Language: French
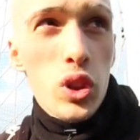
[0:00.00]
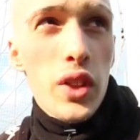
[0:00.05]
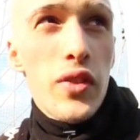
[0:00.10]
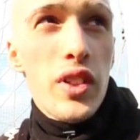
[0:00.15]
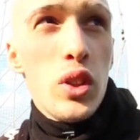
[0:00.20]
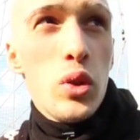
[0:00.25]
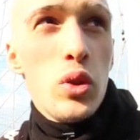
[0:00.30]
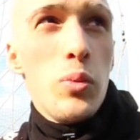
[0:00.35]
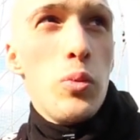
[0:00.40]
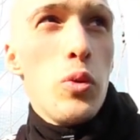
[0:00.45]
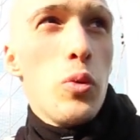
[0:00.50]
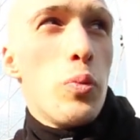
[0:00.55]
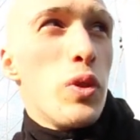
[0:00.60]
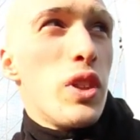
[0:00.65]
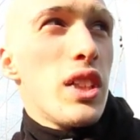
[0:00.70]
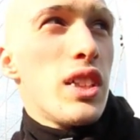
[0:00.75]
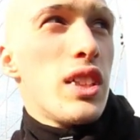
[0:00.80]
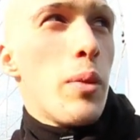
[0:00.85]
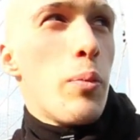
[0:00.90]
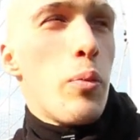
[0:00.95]
J'avais dit au début que
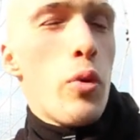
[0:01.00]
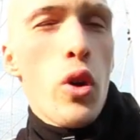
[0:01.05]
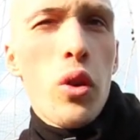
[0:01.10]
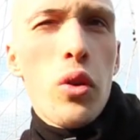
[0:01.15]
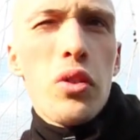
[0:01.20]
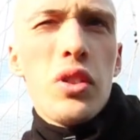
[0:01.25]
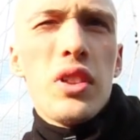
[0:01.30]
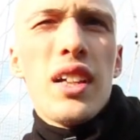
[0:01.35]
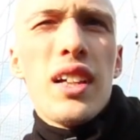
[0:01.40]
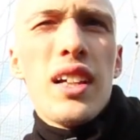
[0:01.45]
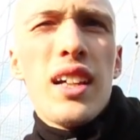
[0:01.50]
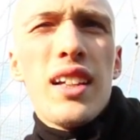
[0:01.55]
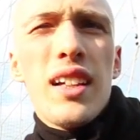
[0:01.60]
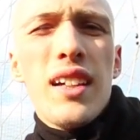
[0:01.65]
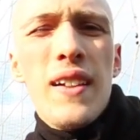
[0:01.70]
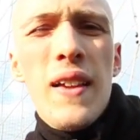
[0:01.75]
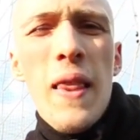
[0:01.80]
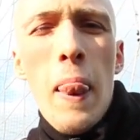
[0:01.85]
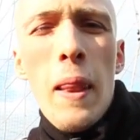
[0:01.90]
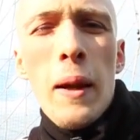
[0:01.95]
peut-être j'avais peur que ça